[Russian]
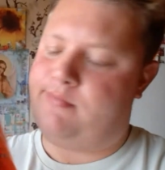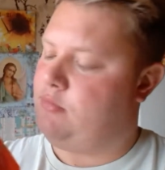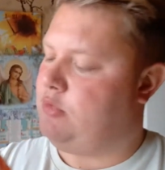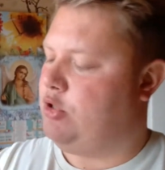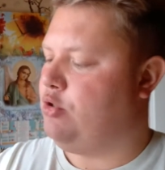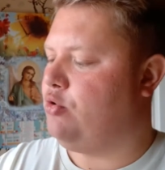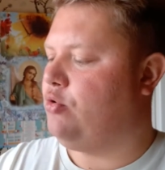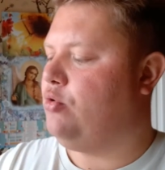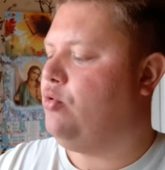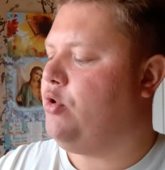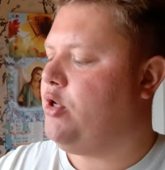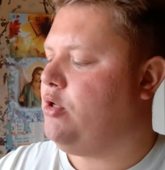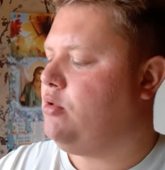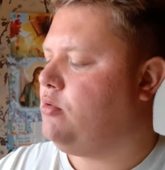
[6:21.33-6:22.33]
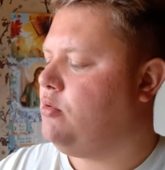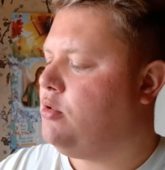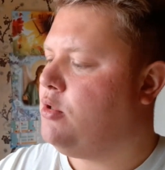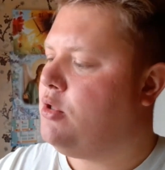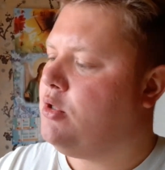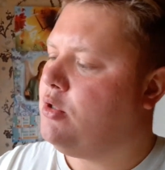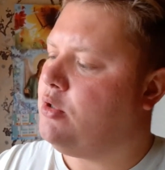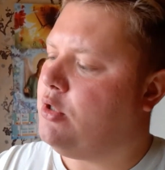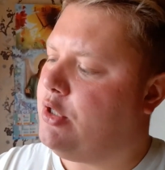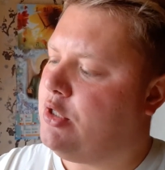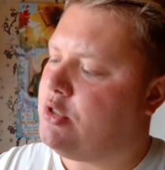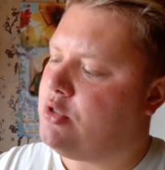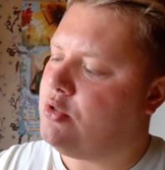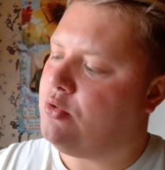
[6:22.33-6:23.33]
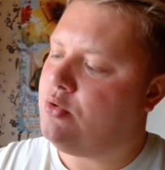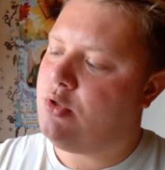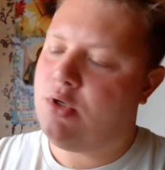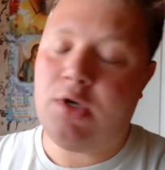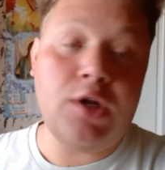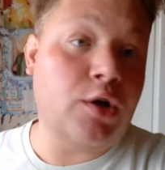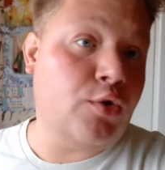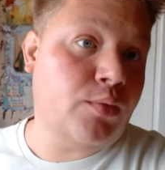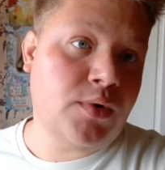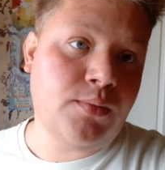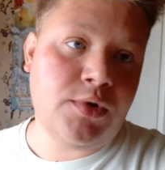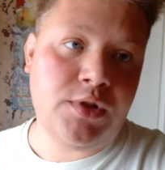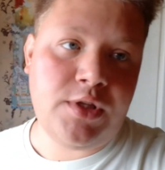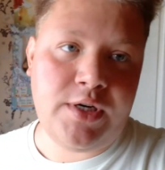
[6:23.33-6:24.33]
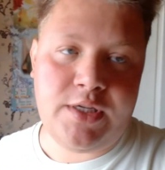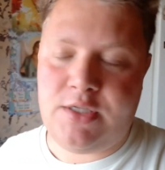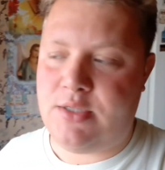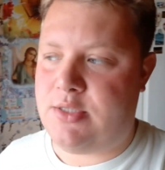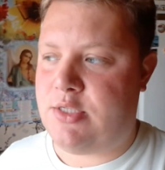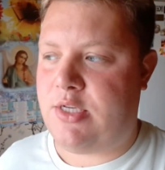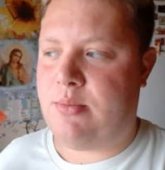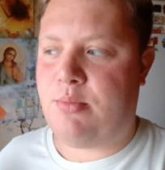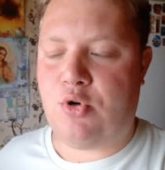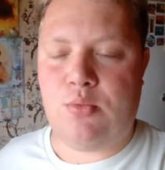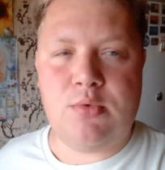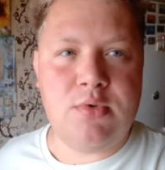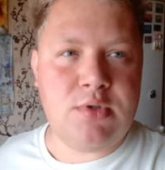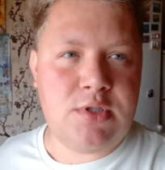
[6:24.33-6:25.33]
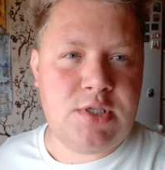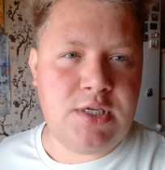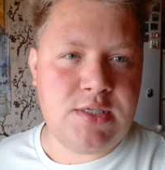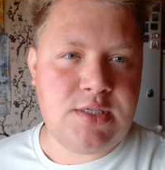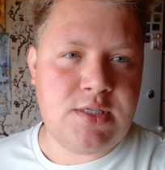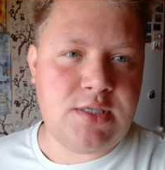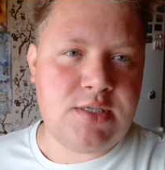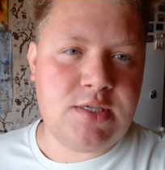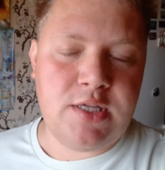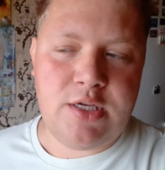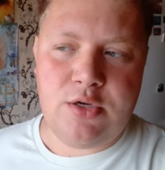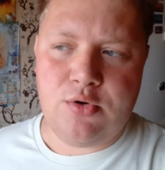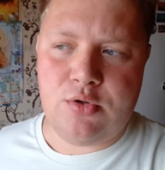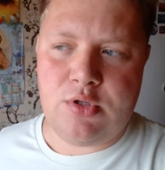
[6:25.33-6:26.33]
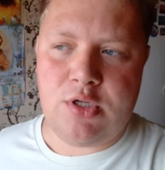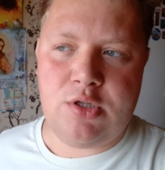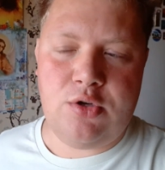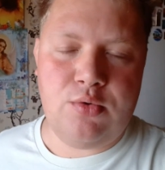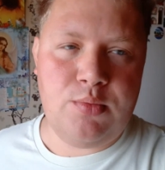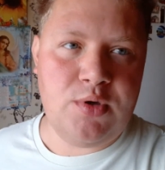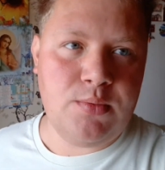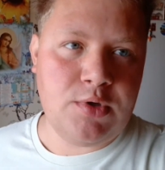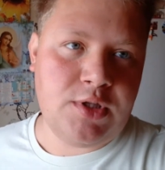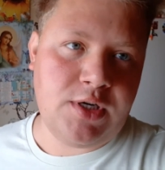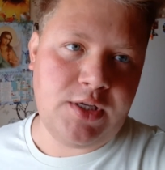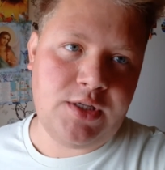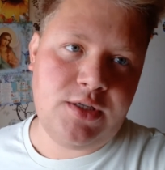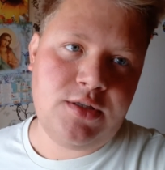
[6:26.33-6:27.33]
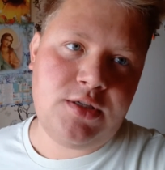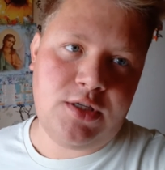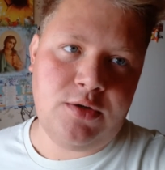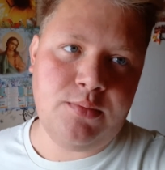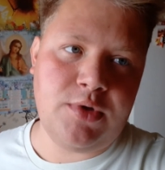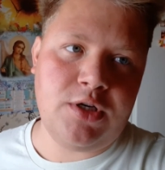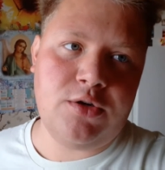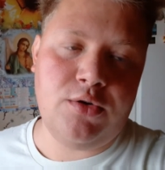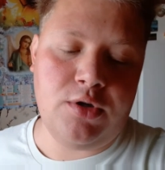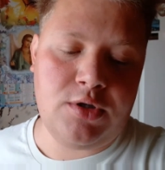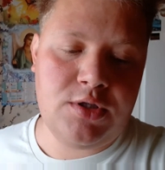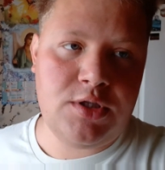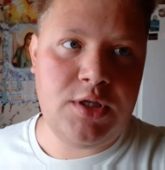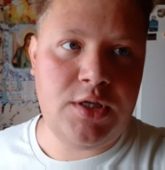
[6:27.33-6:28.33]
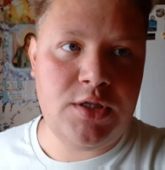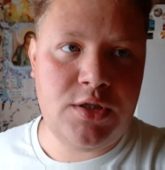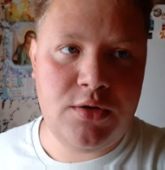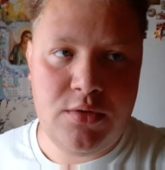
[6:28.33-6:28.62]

другой нарезной любимой традиции. Я пробовал тесто слоеное от любимых традиций. Неплохое, кстати.